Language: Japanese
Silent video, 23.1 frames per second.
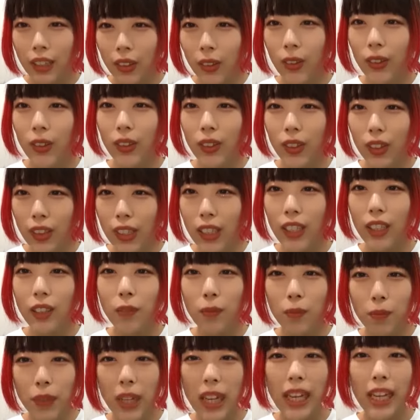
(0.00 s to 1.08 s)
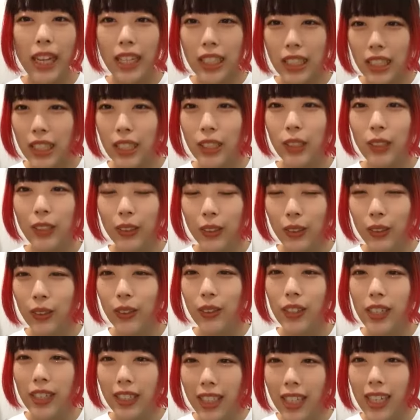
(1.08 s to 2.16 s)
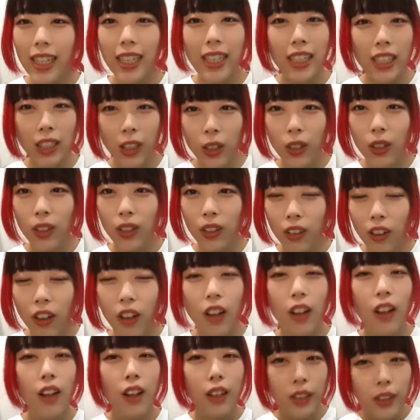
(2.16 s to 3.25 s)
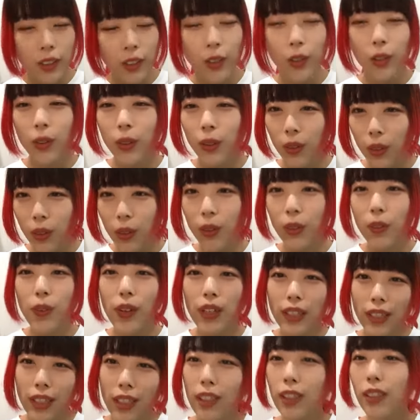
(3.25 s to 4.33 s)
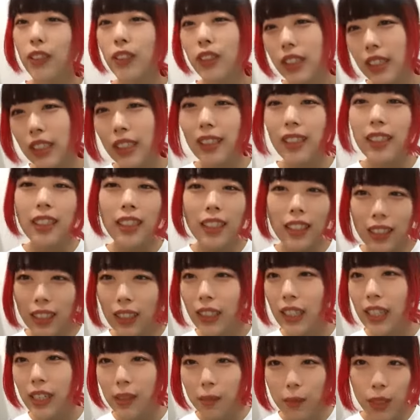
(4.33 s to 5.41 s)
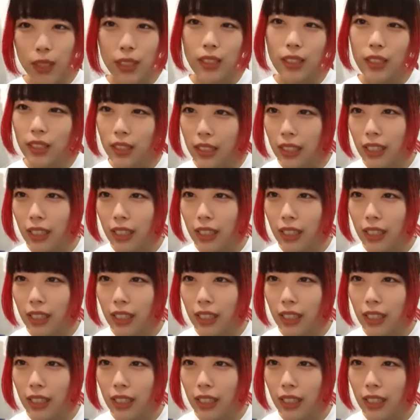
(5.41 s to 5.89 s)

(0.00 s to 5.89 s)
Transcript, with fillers: こんだやしとふ今日は楽しいひな祭